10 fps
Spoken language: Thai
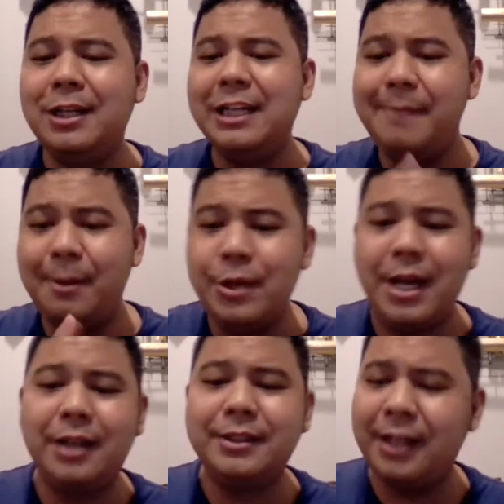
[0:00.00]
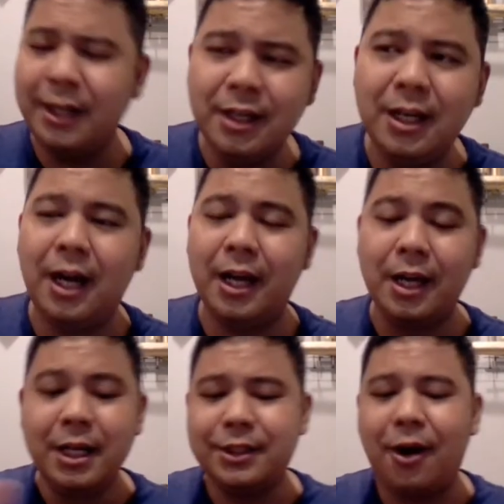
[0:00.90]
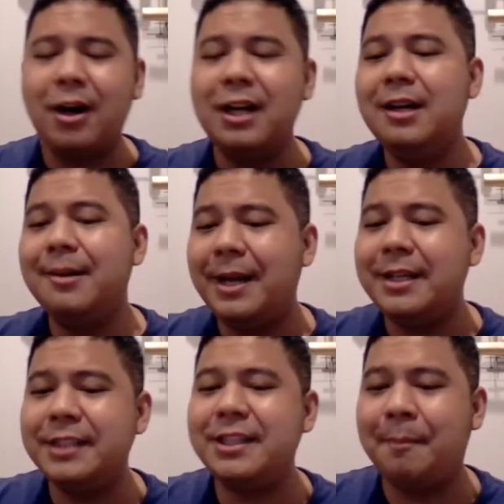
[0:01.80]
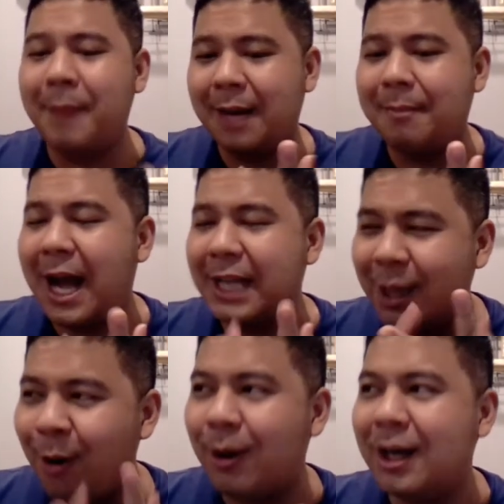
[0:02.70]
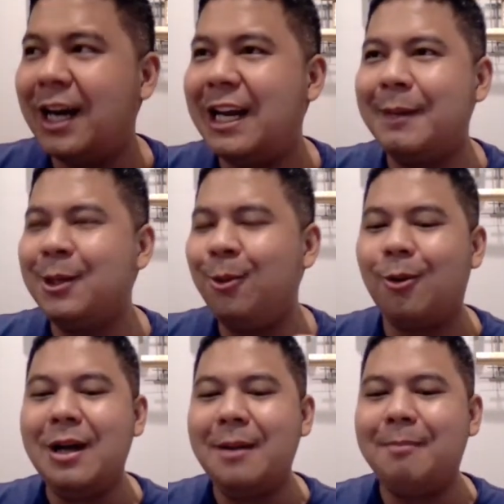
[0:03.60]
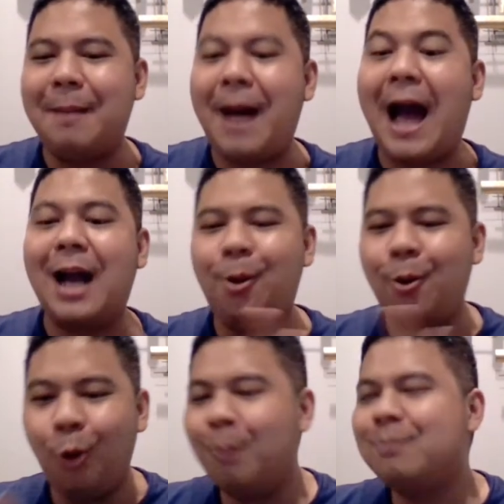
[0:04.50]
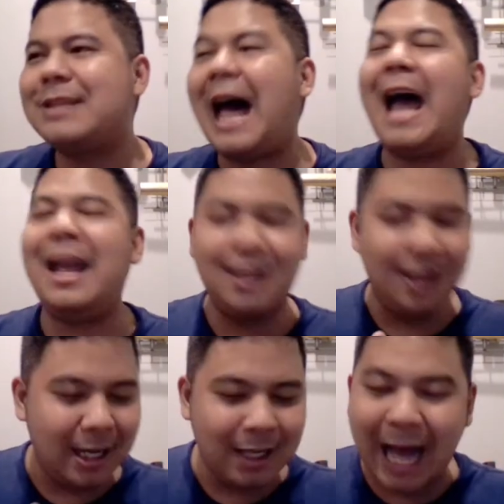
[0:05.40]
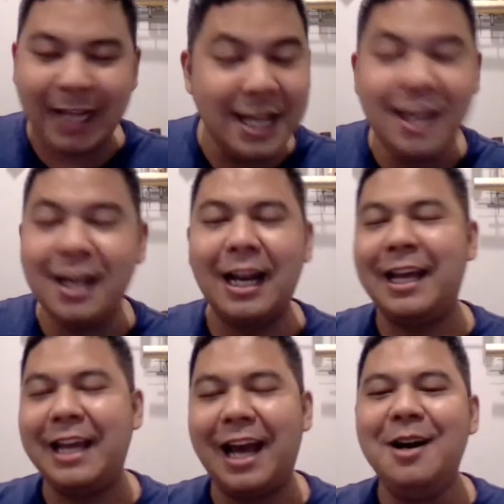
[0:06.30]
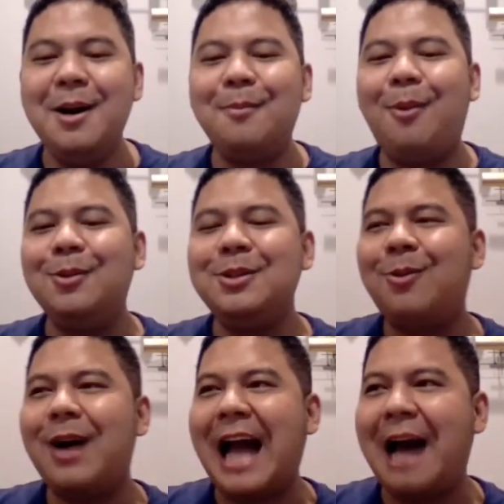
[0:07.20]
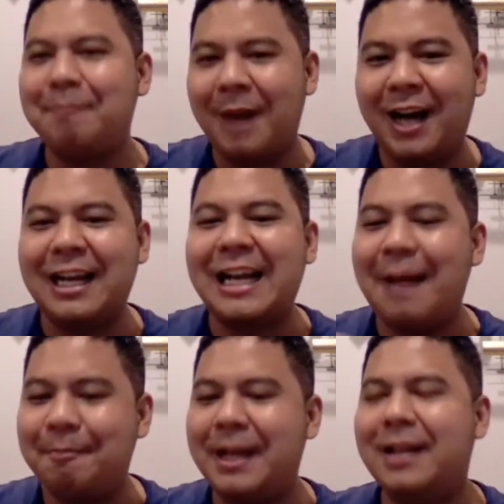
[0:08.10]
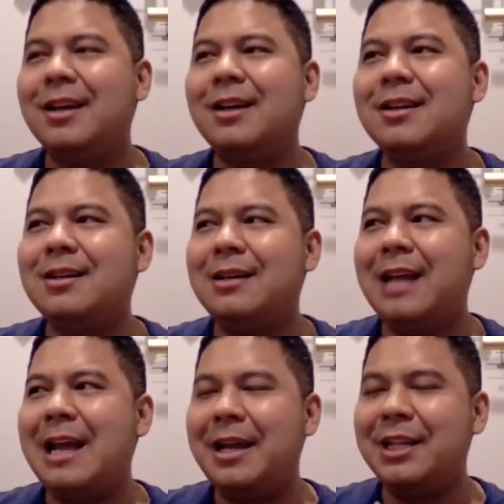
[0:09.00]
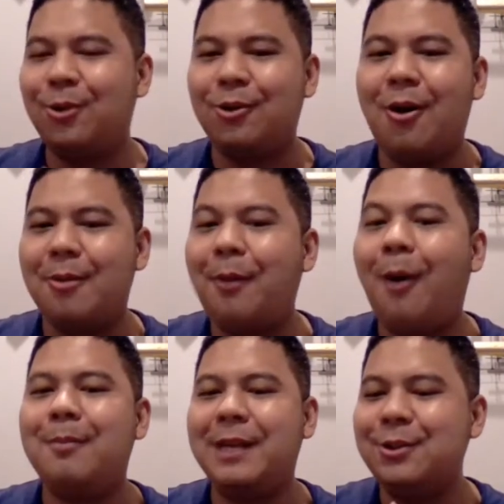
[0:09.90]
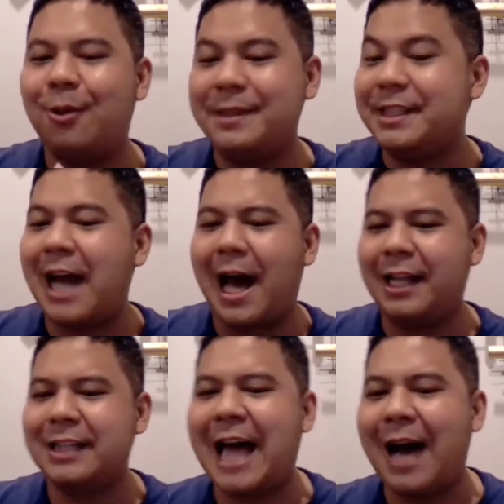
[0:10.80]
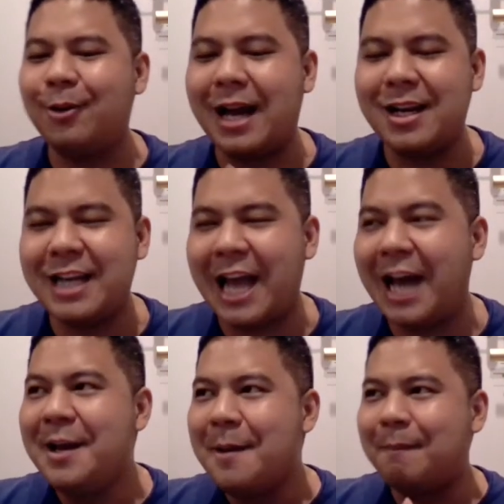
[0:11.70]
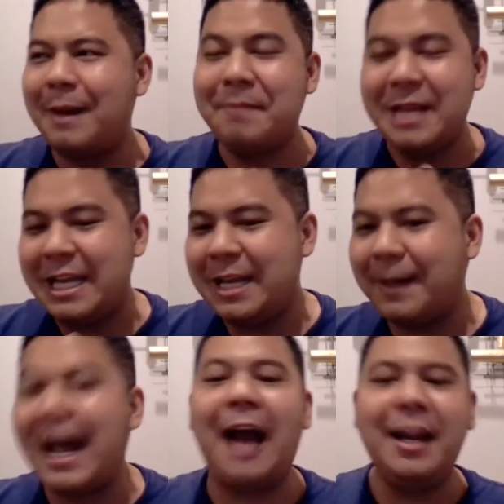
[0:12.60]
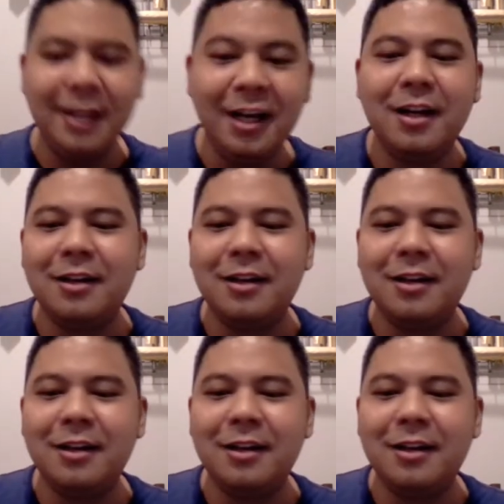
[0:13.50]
หนึ่งที่มีผู้หญิงซะดื้อเลยสองคือPrentissเนี่ยเปิดมาซะโหดเลยแล้วมาถูกแบบผลักลงหลุมตายคาที่อะไรเงี้ยผมรู้สึกว่าการเปิดกับการปิดในส่วนของปมในส่วนของปริศนาอะไรต่างๆของหนังเรื่องนี้มันมีปัญหานิดหนึ่ง